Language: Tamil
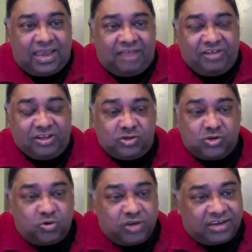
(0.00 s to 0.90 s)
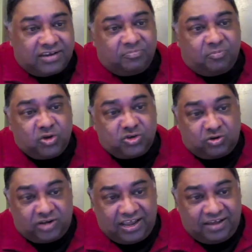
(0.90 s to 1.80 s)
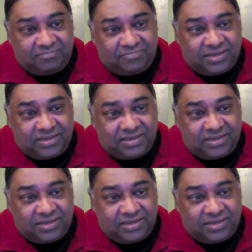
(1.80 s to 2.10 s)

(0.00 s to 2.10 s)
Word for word: அவையில் ஜூரிக்கு போய் சொல்லலாம்